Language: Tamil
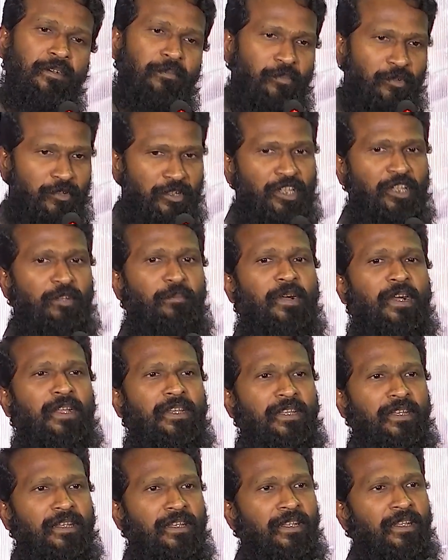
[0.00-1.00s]

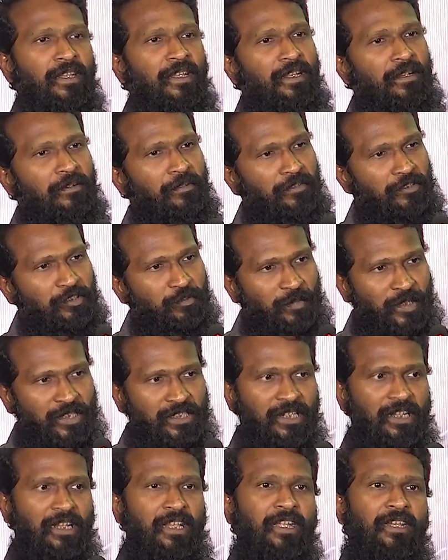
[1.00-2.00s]
முக்கியமான ஒரு
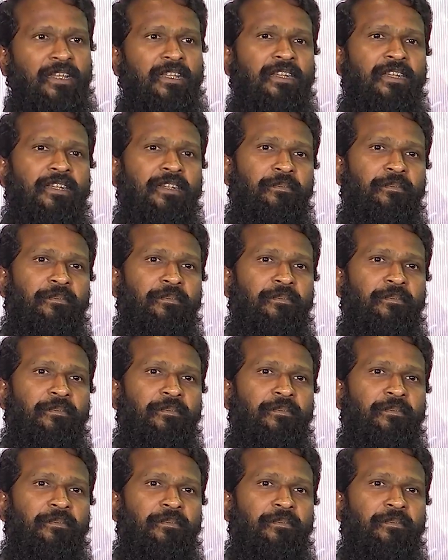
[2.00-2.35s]
ஸ்பெஷலான